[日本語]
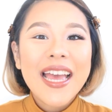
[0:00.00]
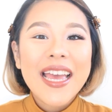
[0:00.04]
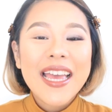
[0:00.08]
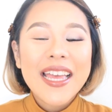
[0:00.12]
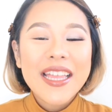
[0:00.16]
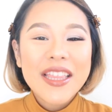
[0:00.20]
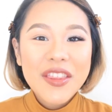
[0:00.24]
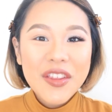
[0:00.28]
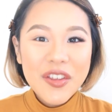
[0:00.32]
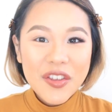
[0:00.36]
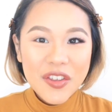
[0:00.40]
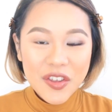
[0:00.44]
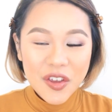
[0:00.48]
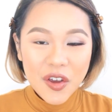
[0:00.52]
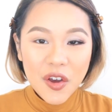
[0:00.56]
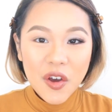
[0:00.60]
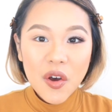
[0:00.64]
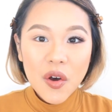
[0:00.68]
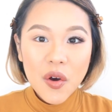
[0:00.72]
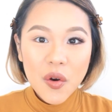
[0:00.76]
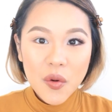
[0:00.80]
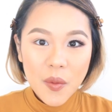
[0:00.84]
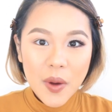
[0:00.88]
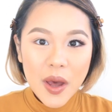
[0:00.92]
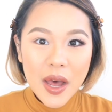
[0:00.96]
えっと今日
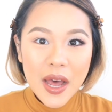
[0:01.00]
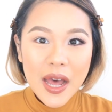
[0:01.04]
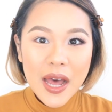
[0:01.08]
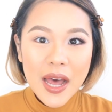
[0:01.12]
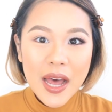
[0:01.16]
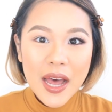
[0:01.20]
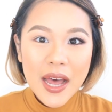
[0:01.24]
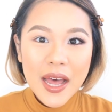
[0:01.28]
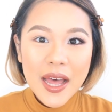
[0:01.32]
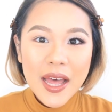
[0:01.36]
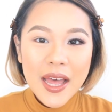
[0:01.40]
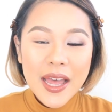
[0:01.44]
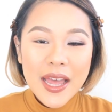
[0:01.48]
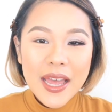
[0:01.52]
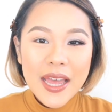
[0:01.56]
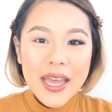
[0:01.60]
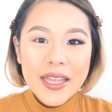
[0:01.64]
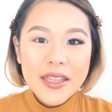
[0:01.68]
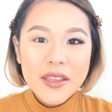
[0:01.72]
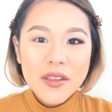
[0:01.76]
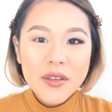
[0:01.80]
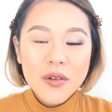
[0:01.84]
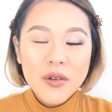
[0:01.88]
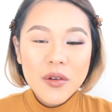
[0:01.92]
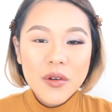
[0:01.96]
は
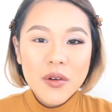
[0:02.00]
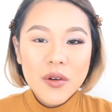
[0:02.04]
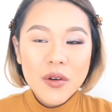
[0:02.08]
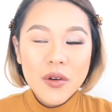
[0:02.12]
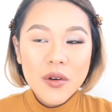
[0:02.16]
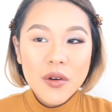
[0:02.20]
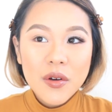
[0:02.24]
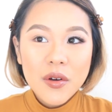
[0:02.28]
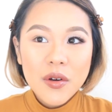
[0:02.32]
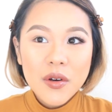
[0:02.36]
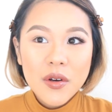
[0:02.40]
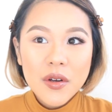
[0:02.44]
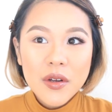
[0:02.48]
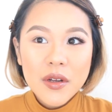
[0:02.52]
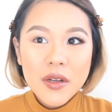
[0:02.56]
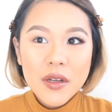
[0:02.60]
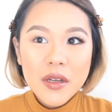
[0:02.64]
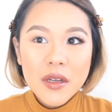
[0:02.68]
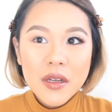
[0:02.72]
えっと